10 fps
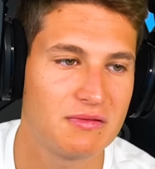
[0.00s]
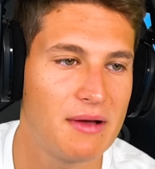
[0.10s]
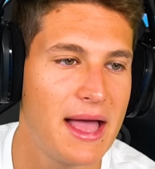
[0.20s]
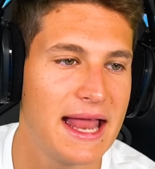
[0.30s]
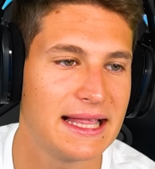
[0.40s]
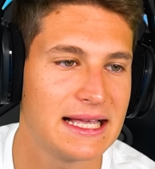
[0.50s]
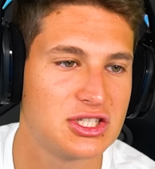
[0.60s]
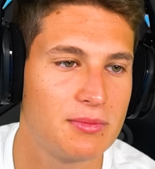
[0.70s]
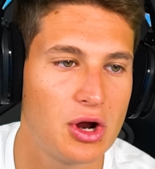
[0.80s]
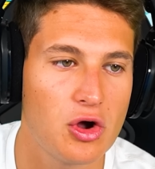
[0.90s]
Va bene,
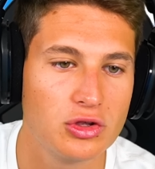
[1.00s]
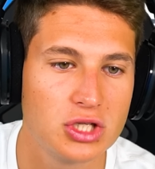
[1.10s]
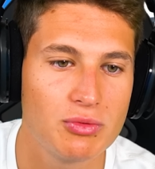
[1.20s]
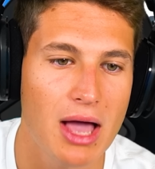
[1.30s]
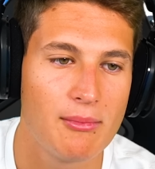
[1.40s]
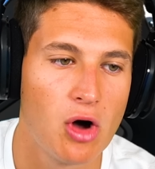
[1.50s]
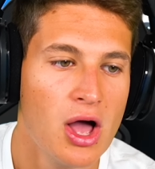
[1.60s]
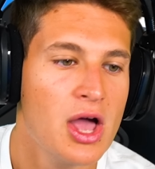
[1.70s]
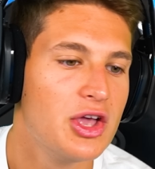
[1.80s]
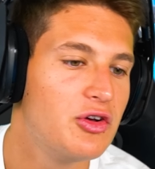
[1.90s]
adesso però continuiamo.
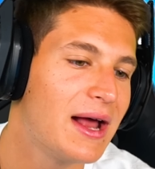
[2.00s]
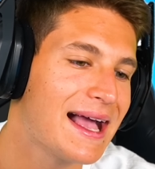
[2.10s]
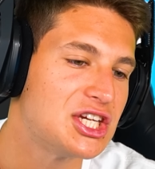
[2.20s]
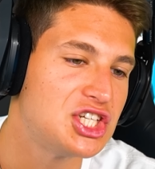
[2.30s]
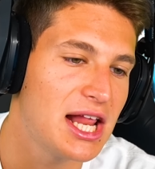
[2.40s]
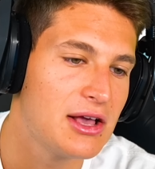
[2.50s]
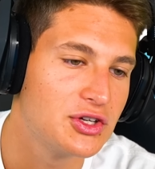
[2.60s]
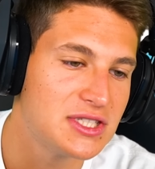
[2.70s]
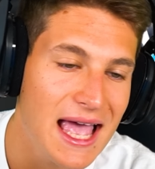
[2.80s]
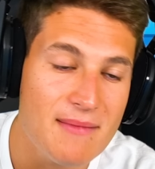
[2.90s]
Io raga scelgo
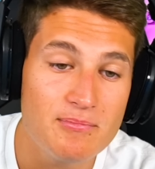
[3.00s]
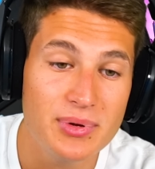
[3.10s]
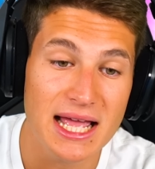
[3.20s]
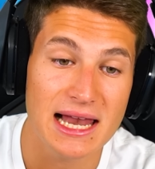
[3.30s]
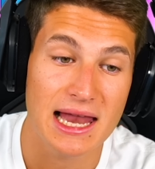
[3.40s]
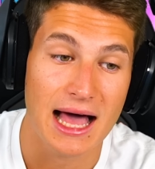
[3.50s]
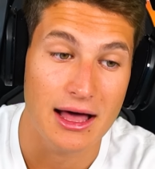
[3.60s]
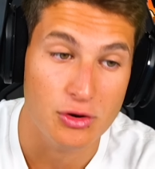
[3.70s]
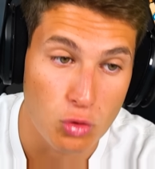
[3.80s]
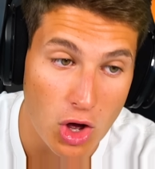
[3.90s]
sempre la
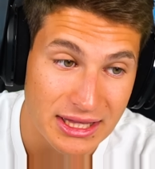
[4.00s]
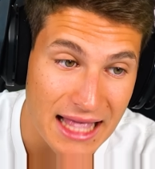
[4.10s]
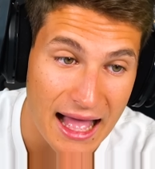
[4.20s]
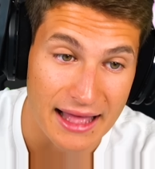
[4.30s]
ruota